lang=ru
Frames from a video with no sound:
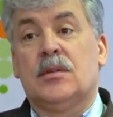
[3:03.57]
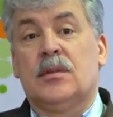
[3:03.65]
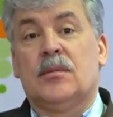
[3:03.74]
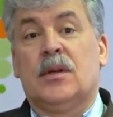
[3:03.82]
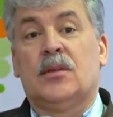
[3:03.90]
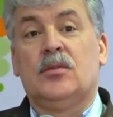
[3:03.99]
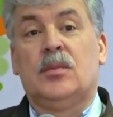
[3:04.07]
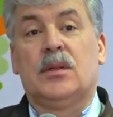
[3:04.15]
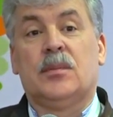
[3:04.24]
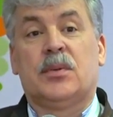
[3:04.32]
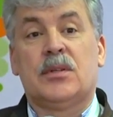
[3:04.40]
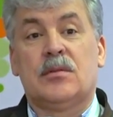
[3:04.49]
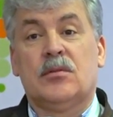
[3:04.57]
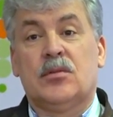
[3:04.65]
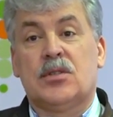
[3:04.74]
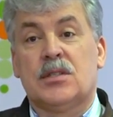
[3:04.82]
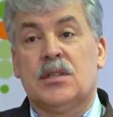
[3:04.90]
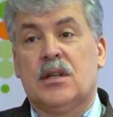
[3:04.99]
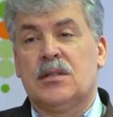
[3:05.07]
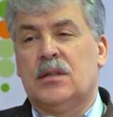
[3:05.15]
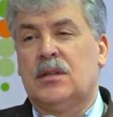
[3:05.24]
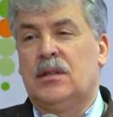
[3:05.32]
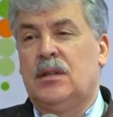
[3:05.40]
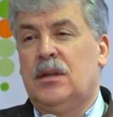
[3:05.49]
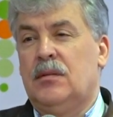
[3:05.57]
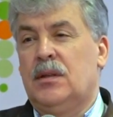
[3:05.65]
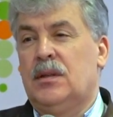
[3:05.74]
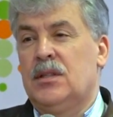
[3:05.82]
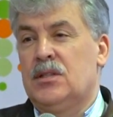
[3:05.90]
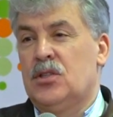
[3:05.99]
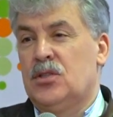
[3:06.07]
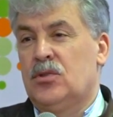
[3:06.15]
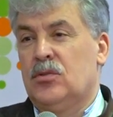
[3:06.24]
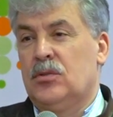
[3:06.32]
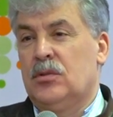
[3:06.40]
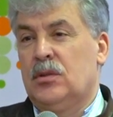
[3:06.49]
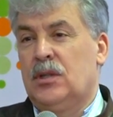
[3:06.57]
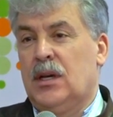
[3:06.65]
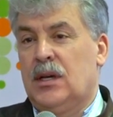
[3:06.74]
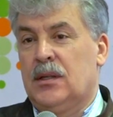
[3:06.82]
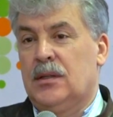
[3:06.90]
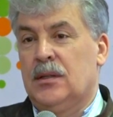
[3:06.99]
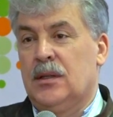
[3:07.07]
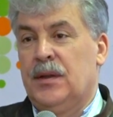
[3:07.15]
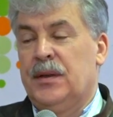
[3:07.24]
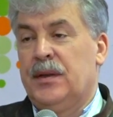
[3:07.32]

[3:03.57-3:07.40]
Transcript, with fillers: в этом году было произведено 16,9 тысяч тонн ягоды –